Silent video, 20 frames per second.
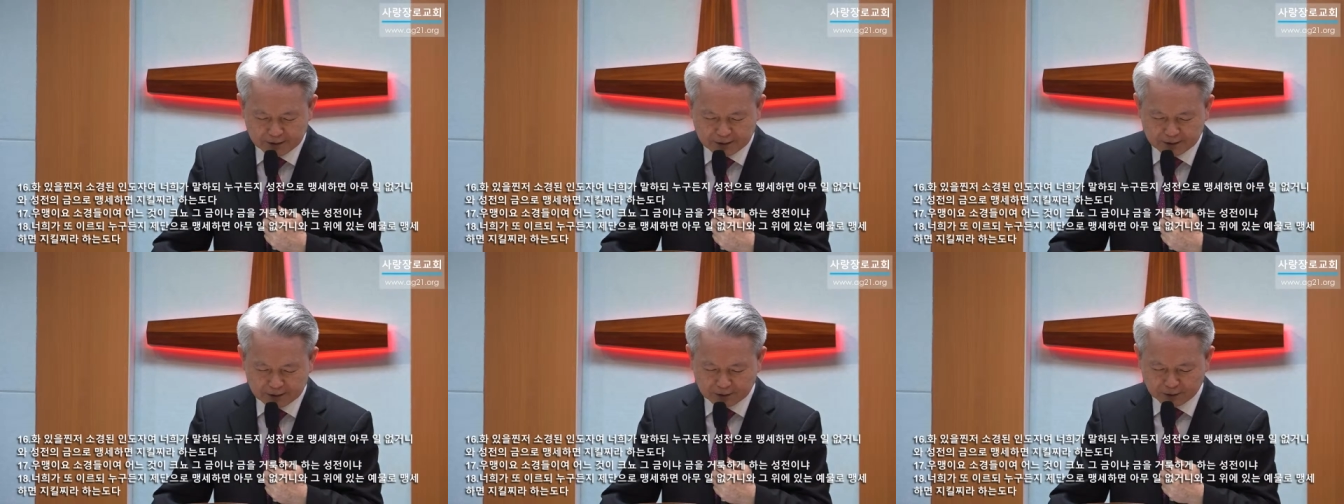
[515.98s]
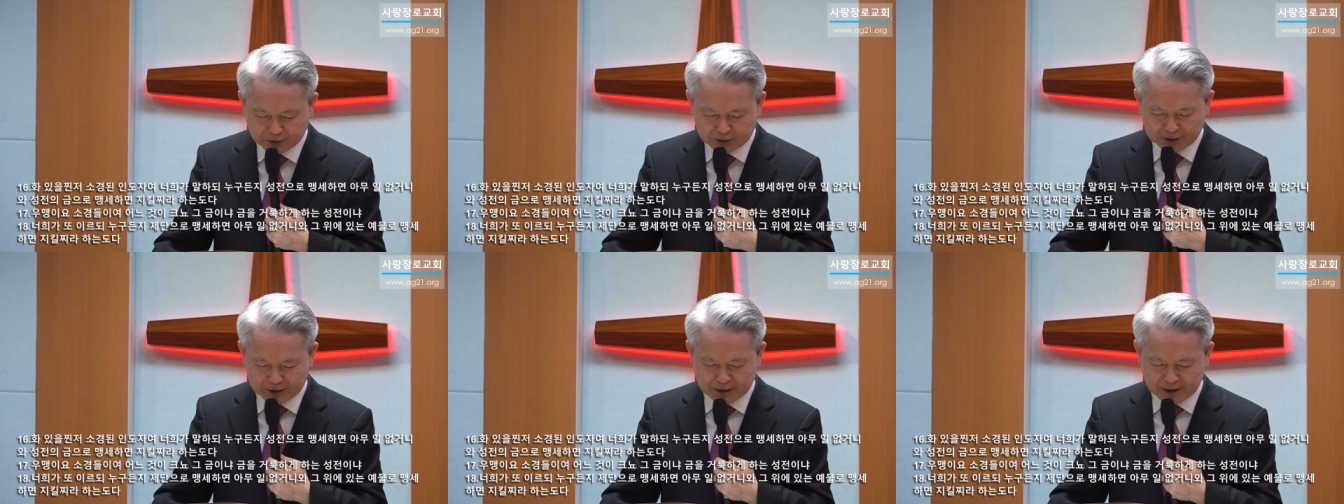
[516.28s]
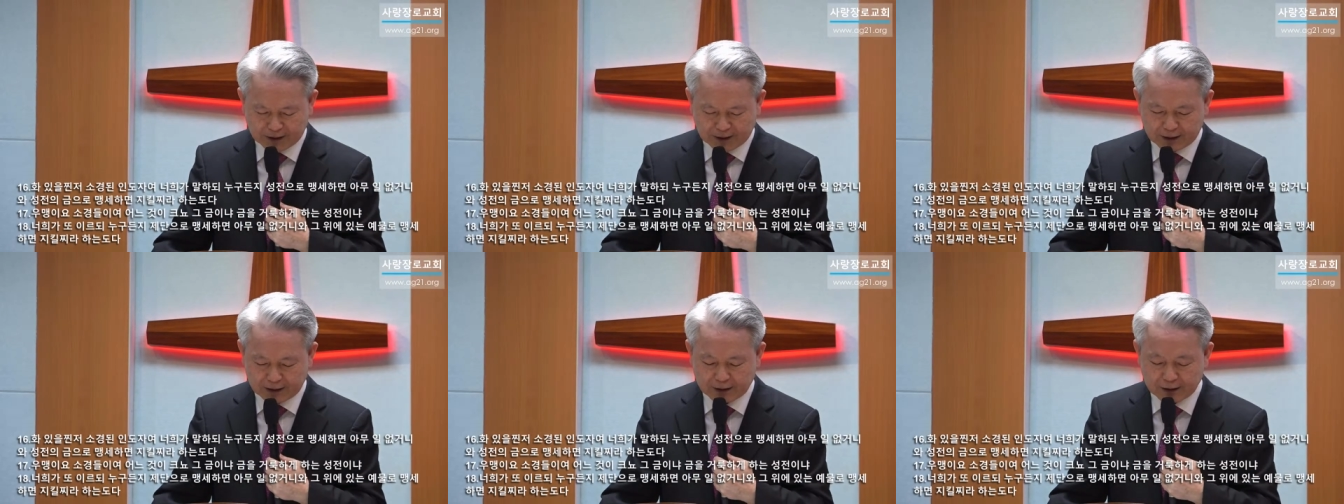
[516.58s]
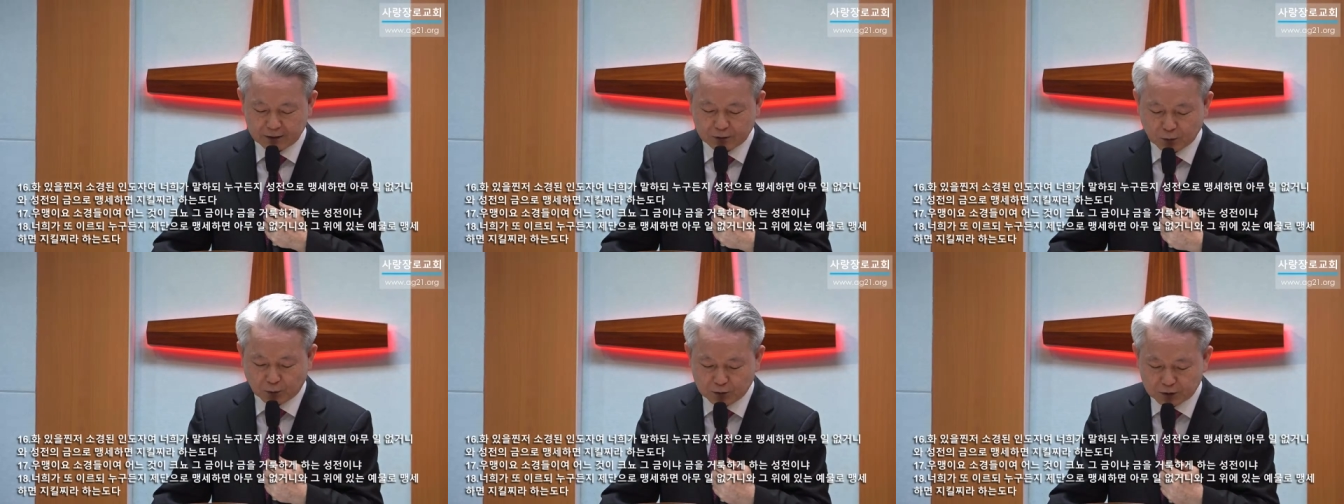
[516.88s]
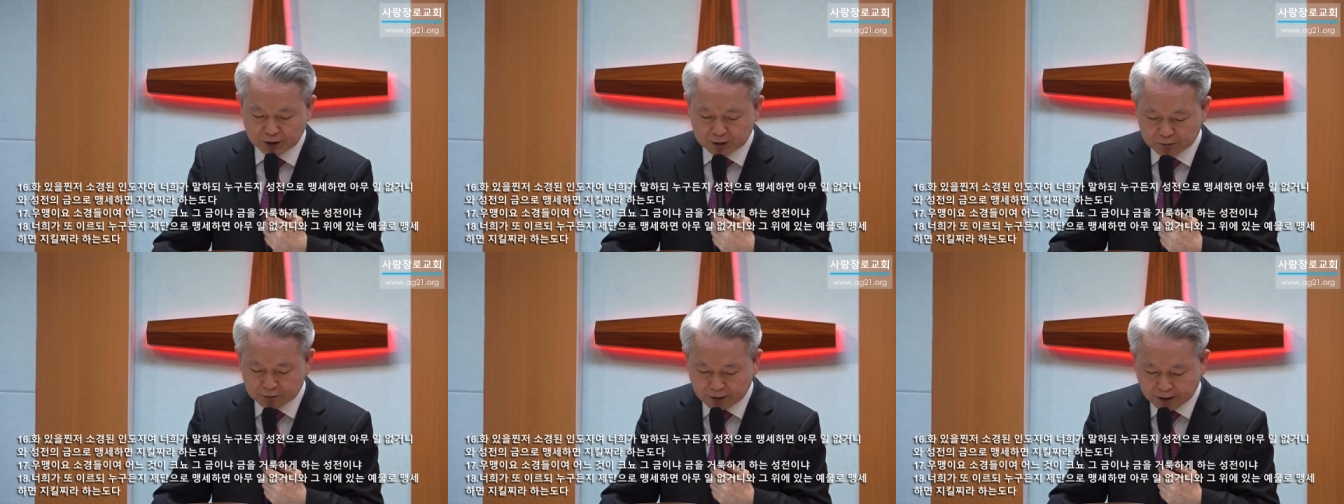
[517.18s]
너희가 또
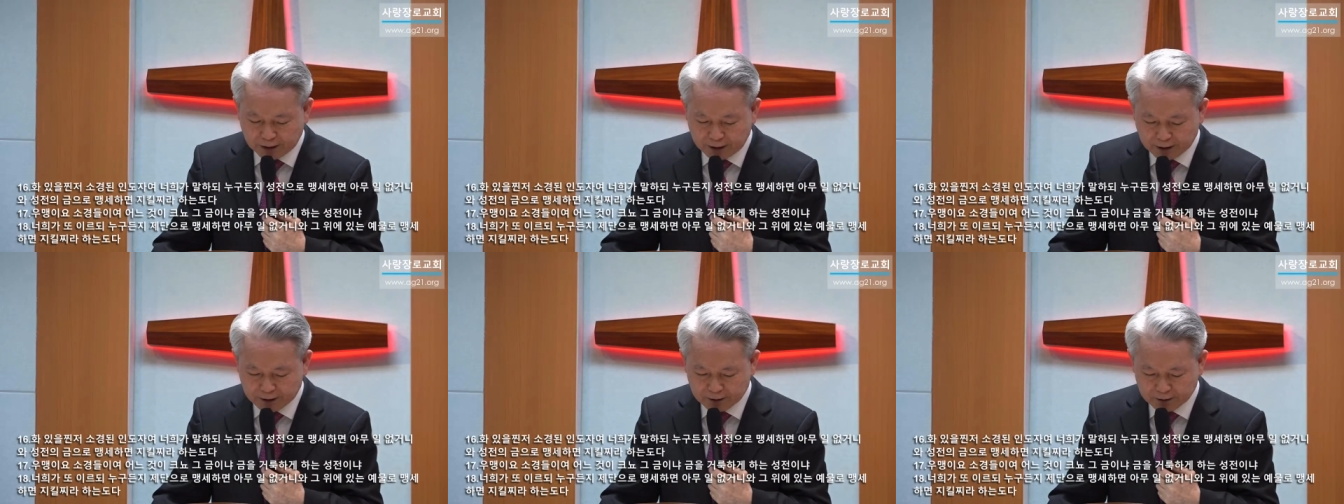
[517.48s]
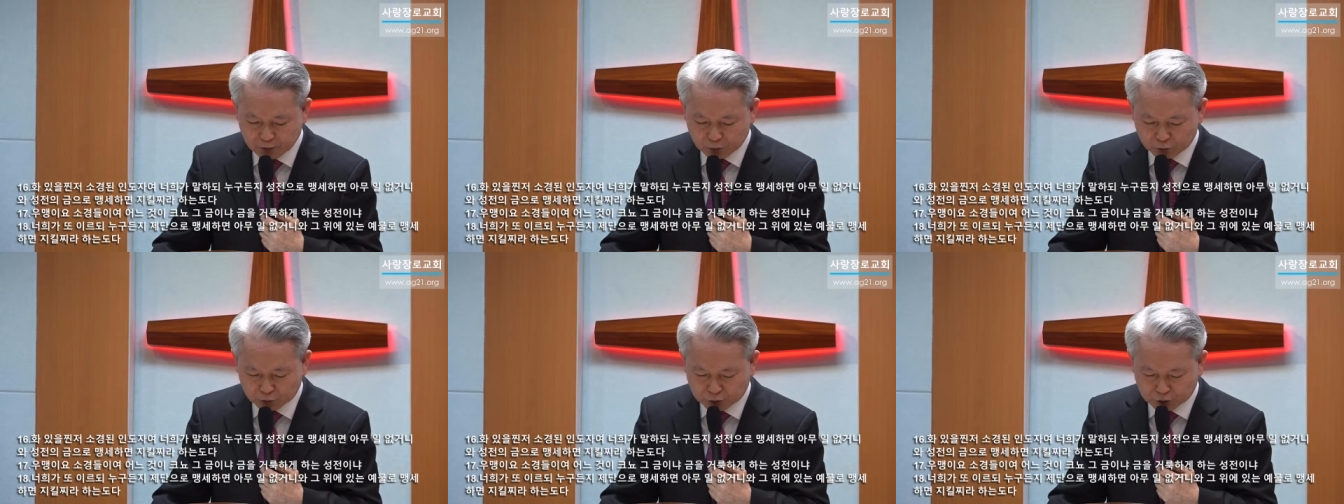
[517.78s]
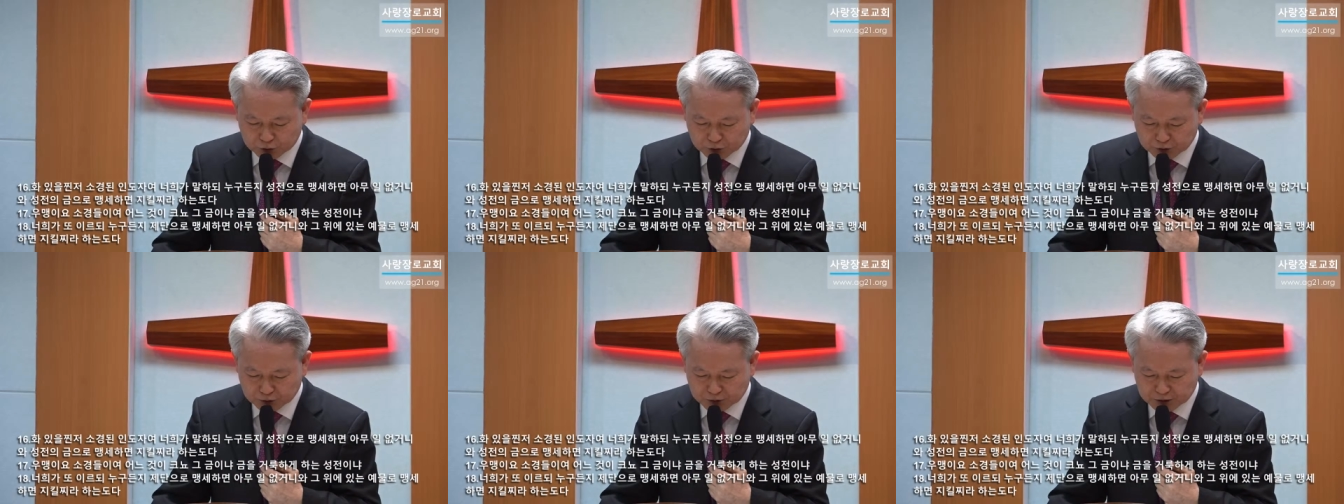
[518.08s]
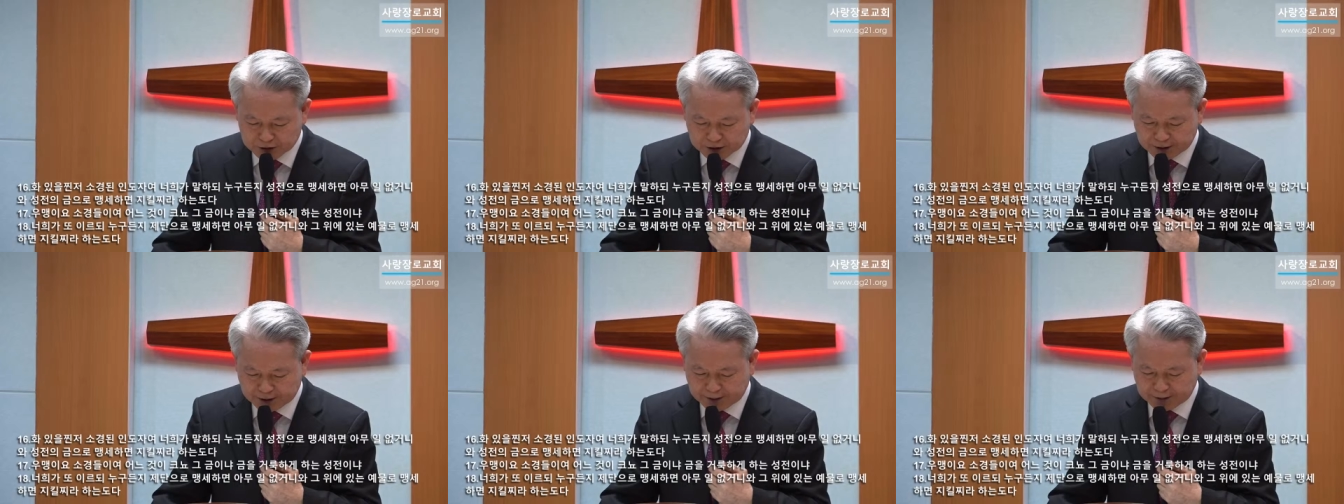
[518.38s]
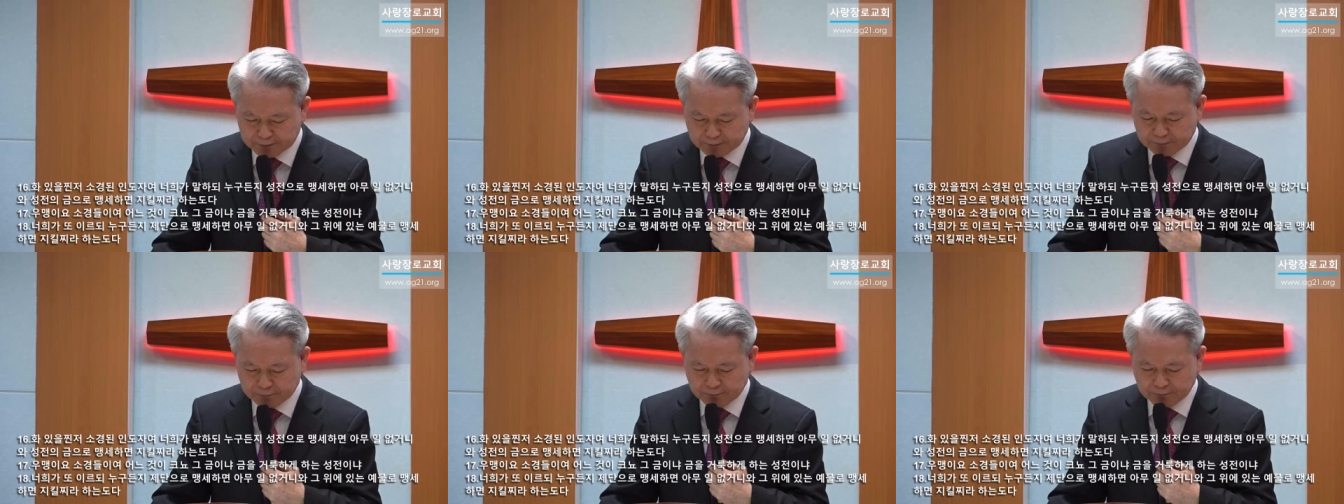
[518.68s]
이르되
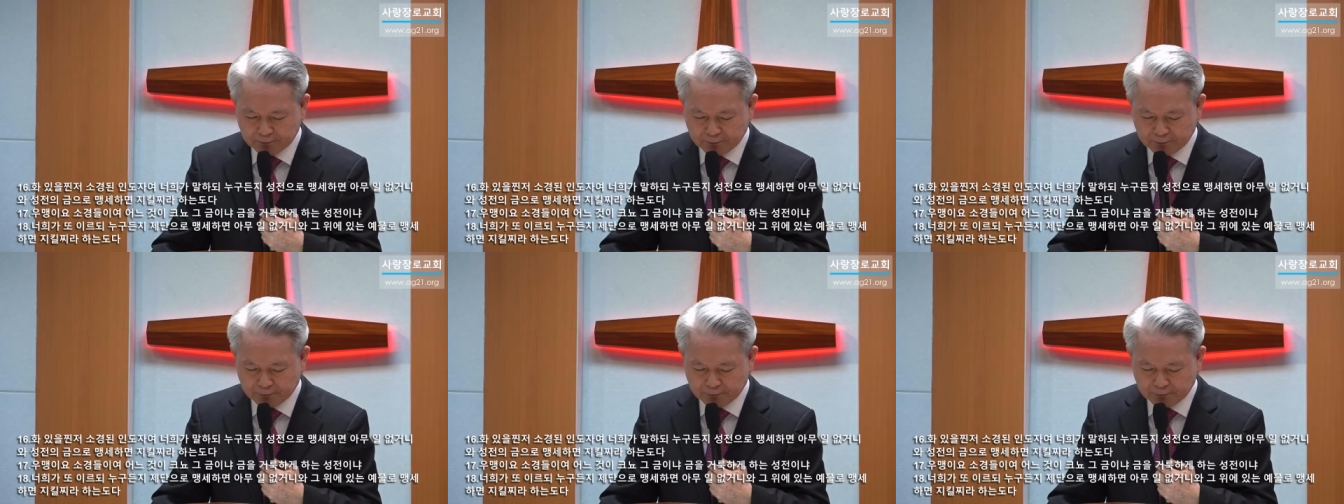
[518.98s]
누구든지